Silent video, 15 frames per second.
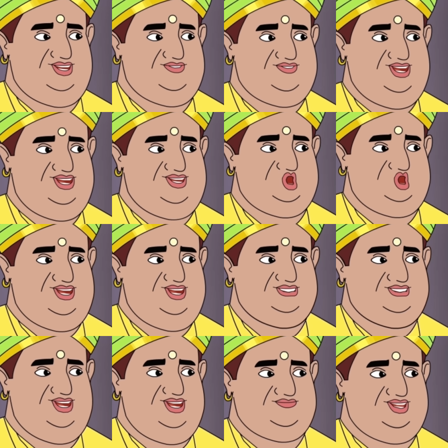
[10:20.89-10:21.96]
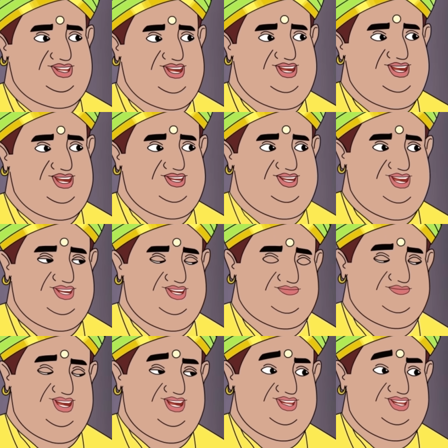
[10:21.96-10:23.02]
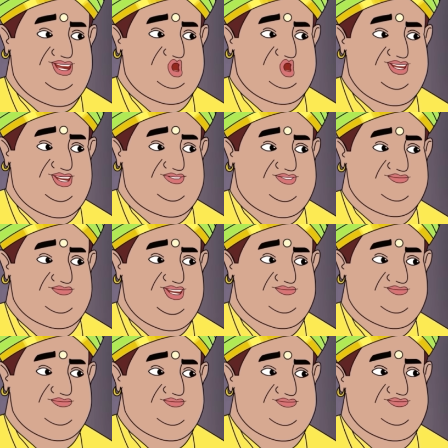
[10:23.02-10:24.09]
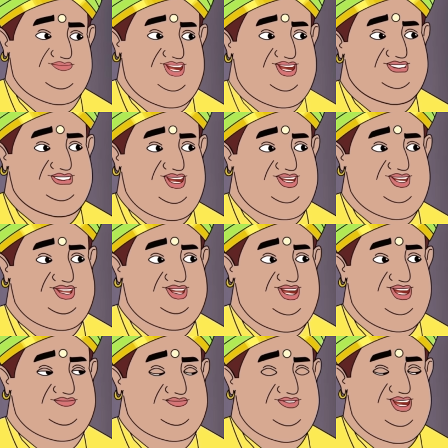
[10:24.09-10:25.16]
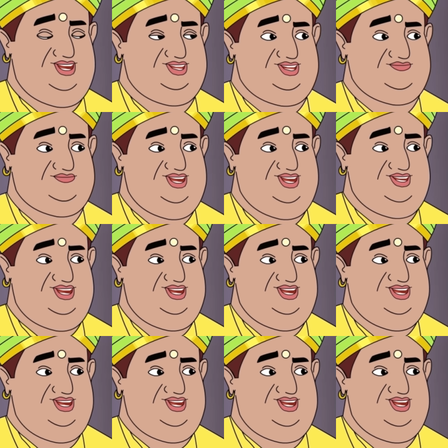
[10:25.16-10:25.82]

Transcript: அந்த ரங்காபுரத்தில் இருக்கிற குருஜி கிட்ட போகிறதுக்கு நான் ரொம்ப தூரம் பயணம் பண்ணணும் இல்லை